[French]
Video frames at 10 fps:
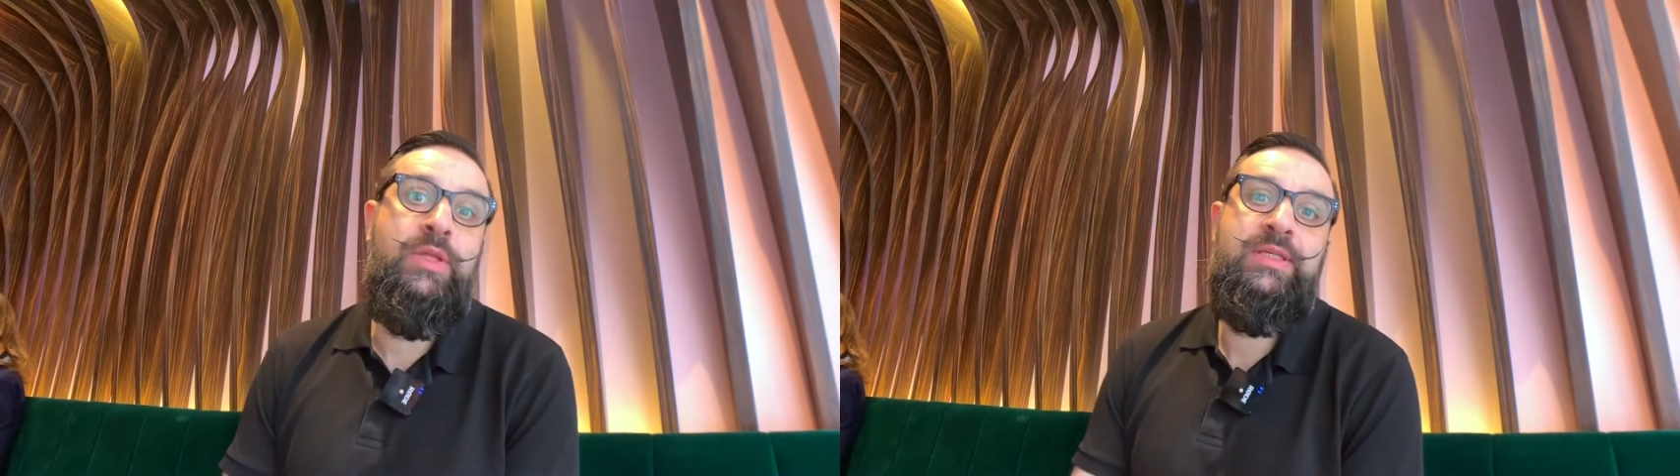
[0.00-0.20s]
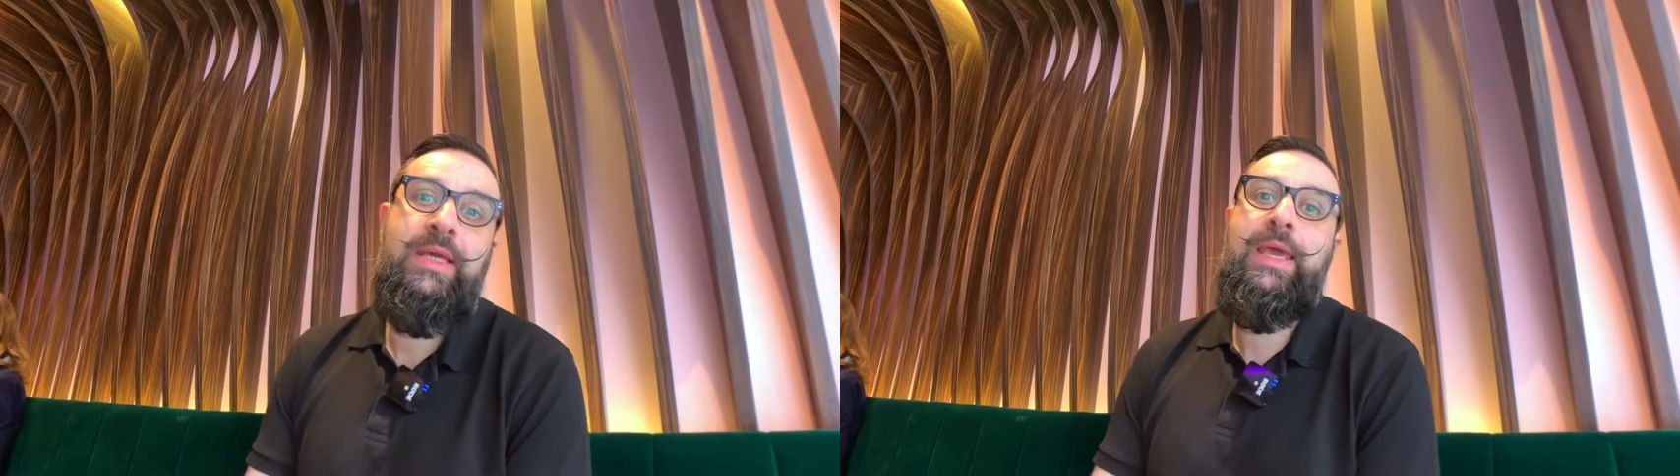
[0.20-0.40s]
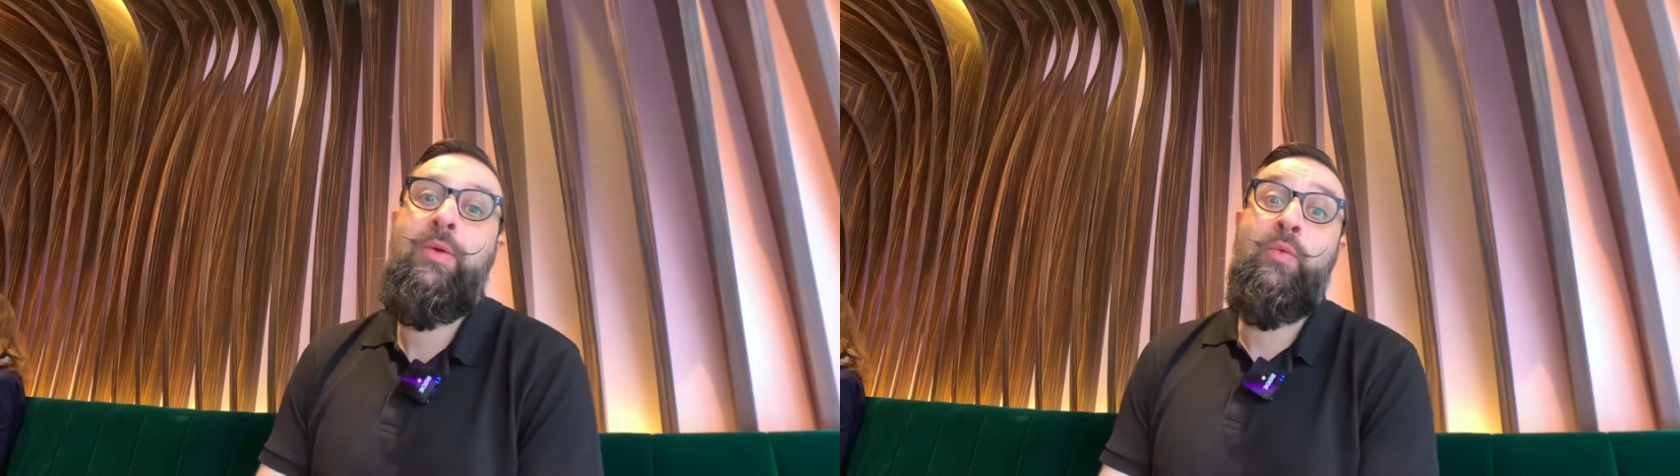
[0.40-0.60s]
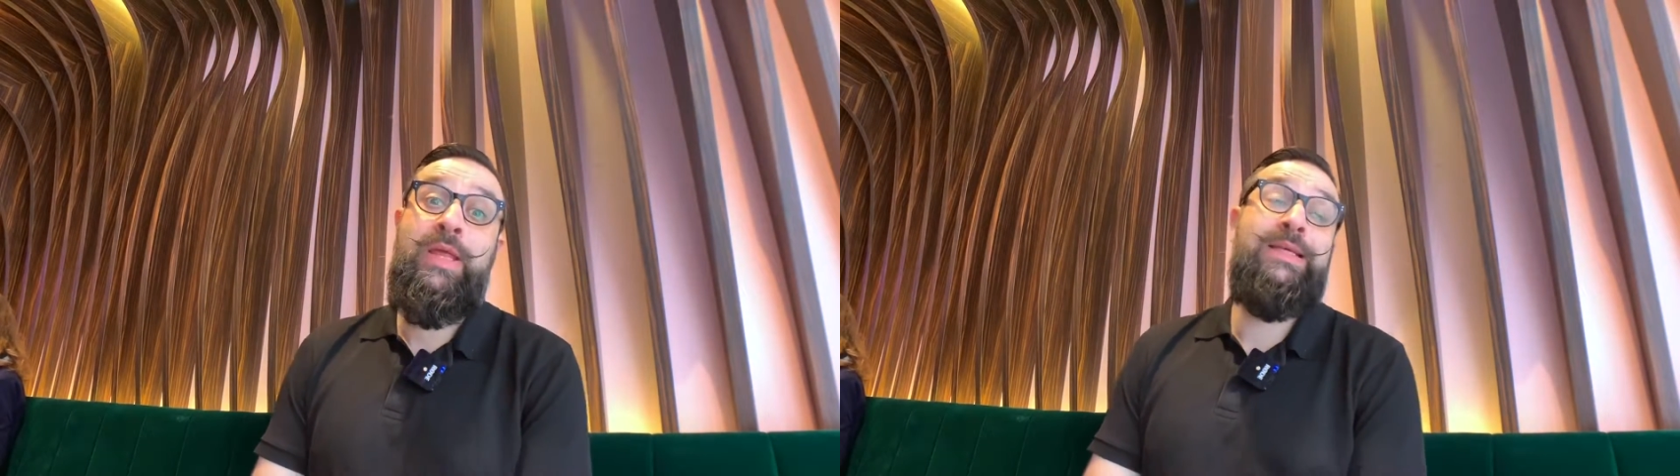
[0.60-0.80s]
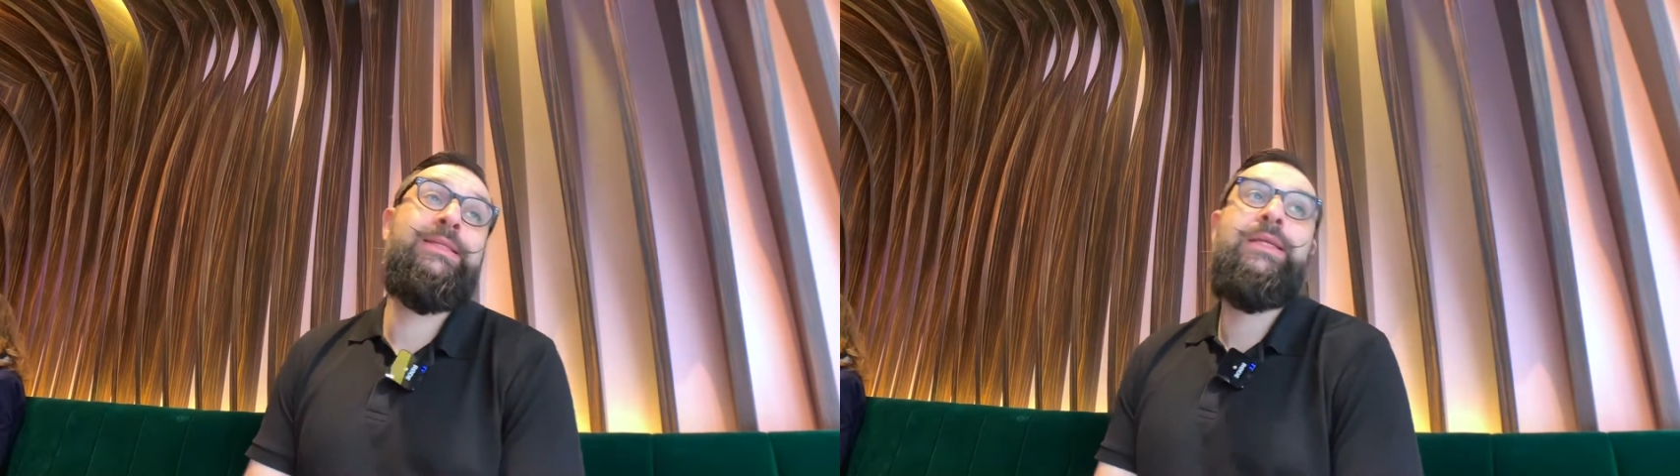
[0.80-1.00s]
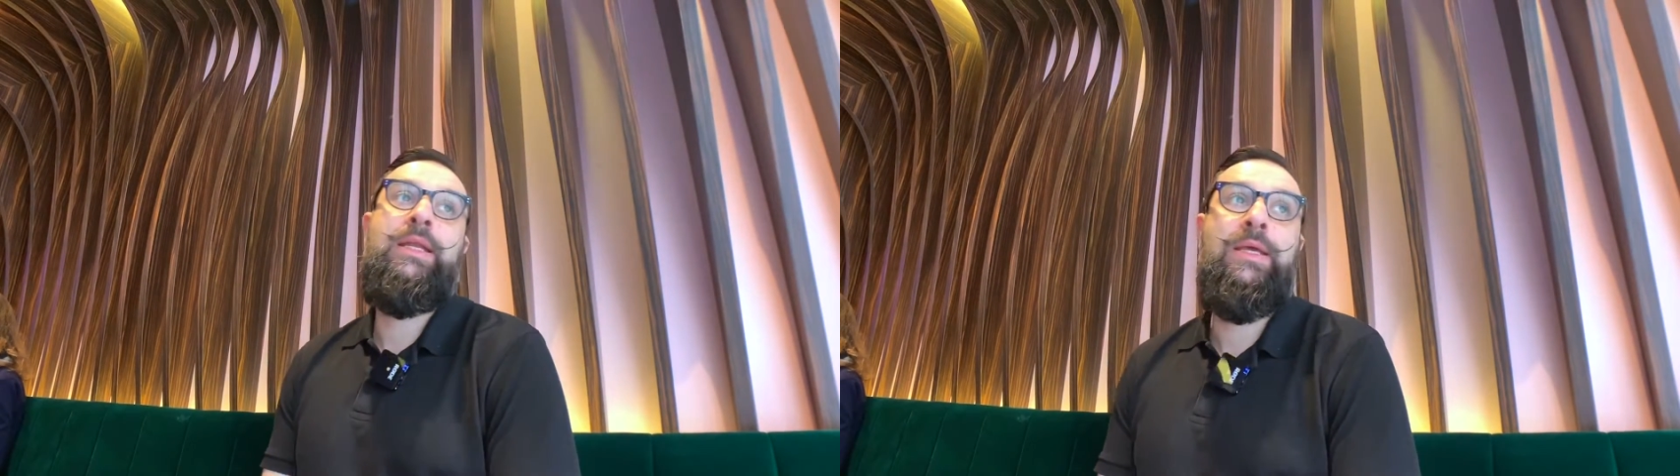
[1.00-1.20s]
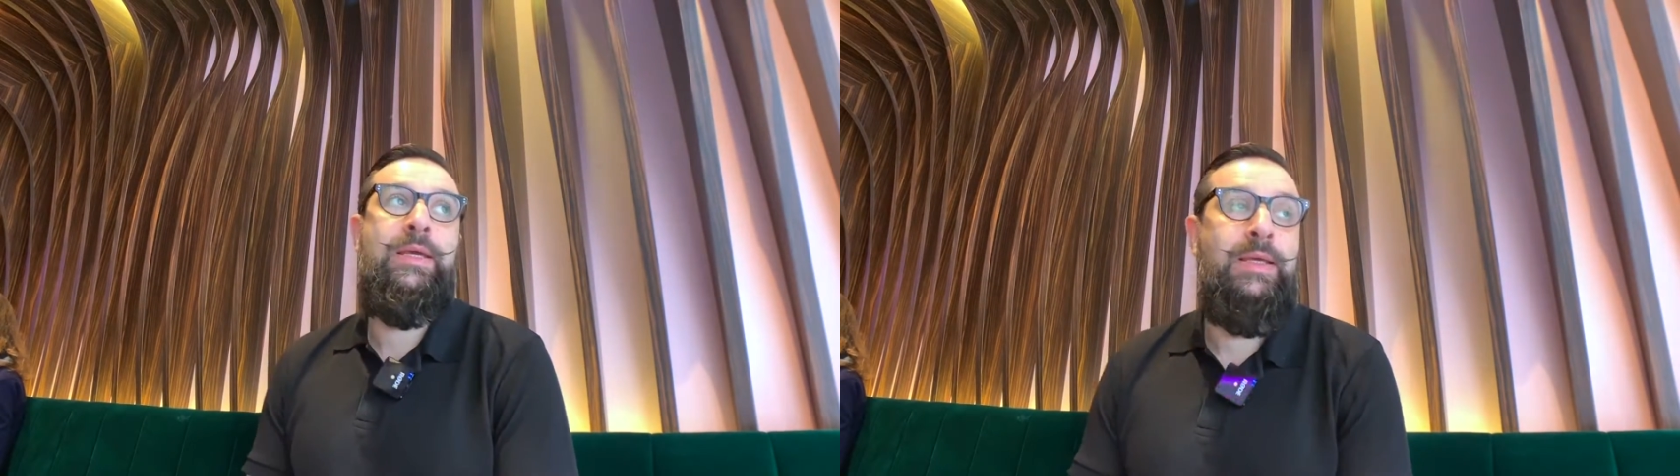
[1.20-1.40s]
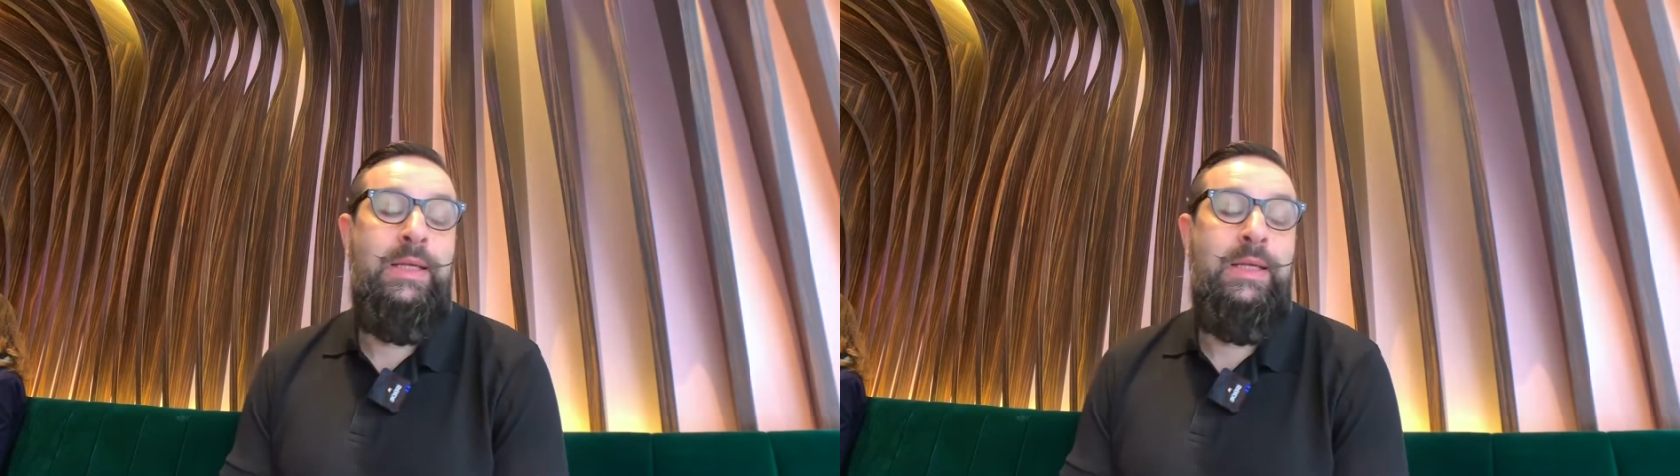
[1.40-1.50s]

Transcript: ça y est, on est installé.